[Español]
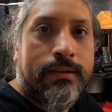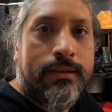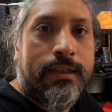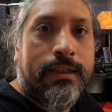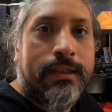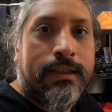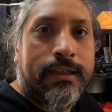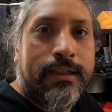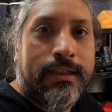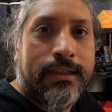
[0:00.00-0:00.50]

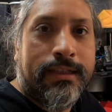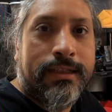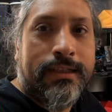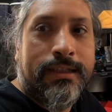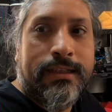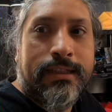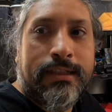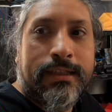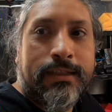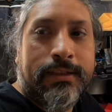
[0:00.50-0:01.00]
Tiki
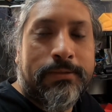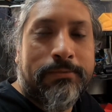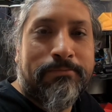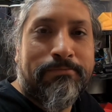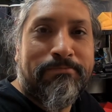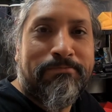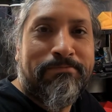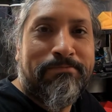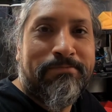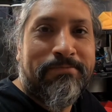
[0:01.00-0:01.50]
tiki
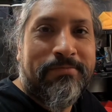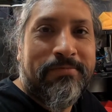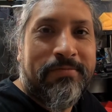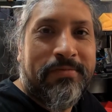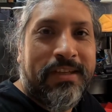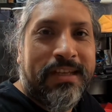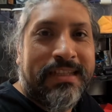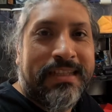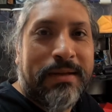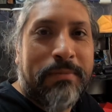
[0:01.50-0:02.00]

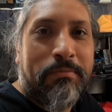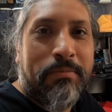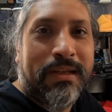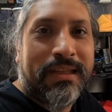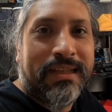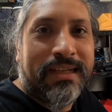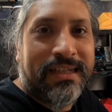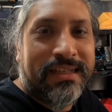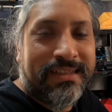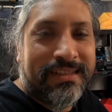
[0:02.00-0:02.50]
fiestas
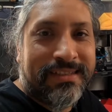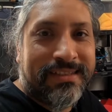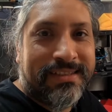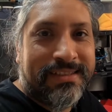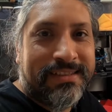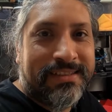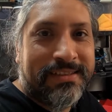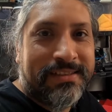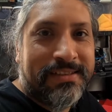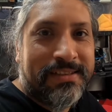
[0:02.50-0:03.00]

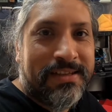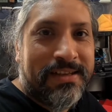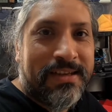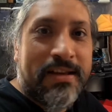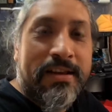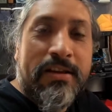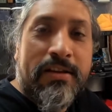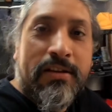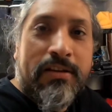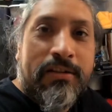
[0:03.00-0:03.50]
patrias.
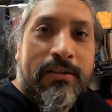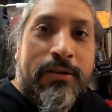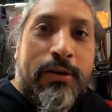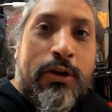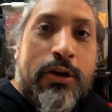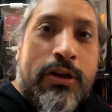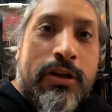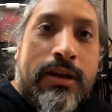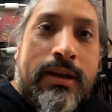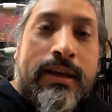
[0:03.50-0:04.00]

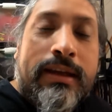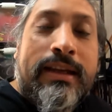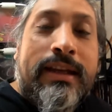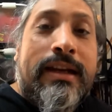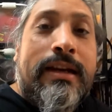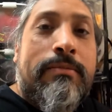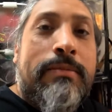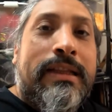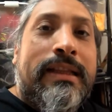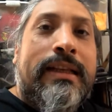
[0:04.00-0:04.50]

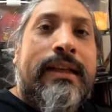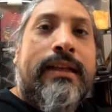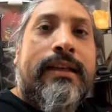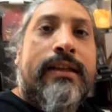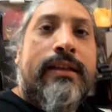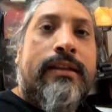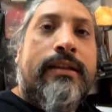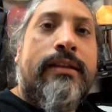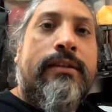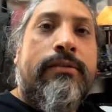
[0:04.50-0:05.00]
Generalmente la
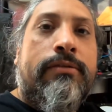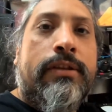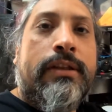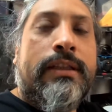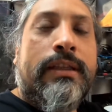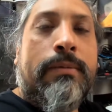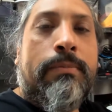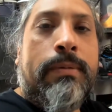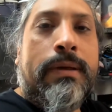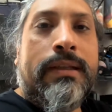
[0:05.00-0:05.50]
gente en
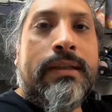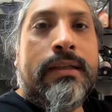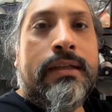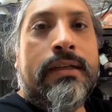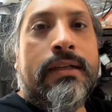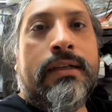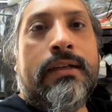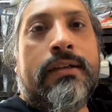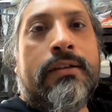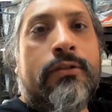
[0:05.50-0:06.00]
fiestas
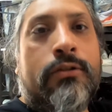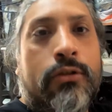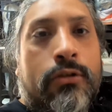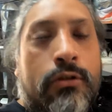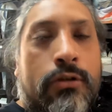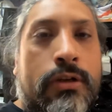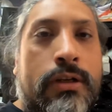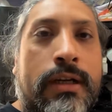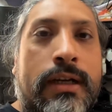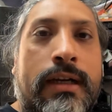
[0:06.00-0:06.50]
patrias
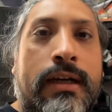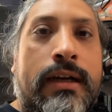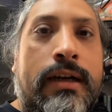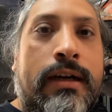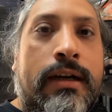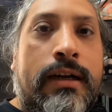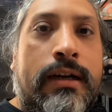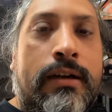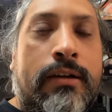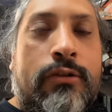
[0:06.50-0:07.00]

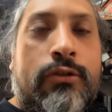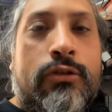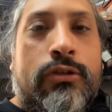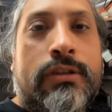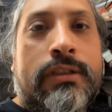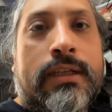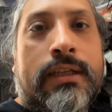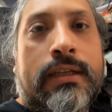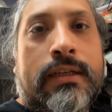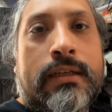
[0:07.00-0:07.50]
coloca
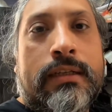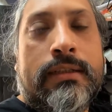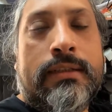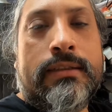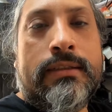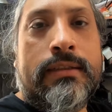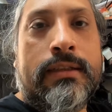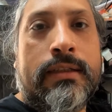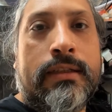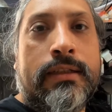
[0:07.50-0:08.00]

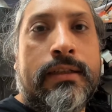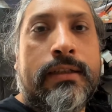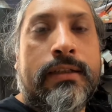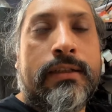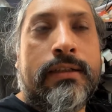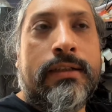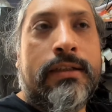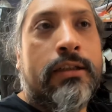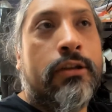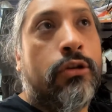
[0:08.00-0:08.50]
cosas
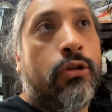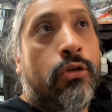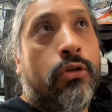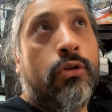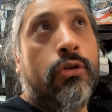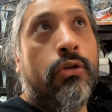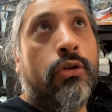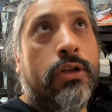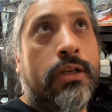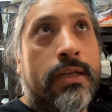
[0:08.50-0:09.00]
eh,
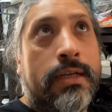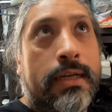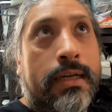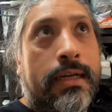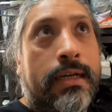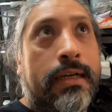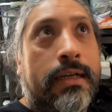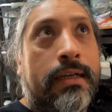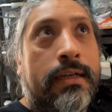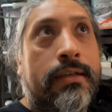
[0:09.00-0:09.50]

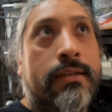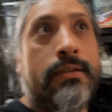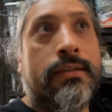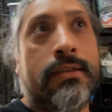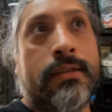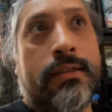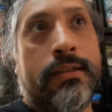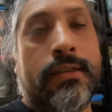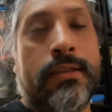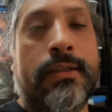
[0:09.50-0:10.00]

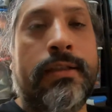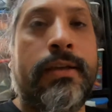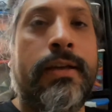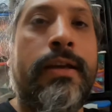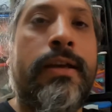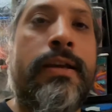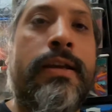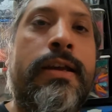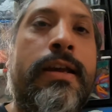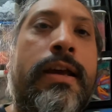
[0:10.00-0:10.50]
históricas,
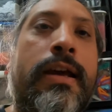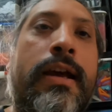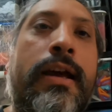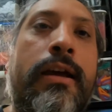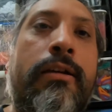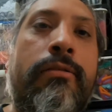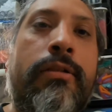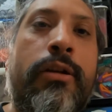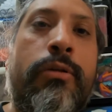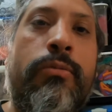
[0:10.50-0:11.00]
eh,
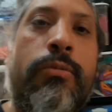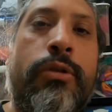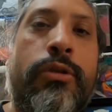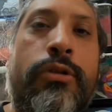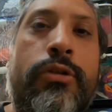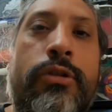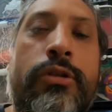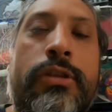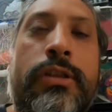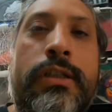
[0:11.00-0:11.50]
habla un
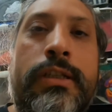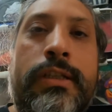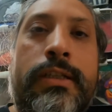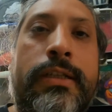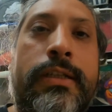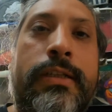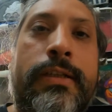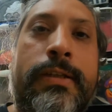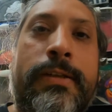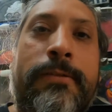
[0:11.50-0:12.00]
montón
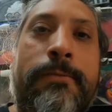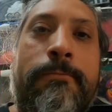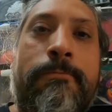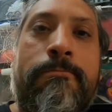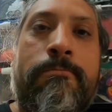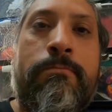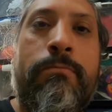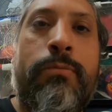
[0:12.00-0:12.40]
de,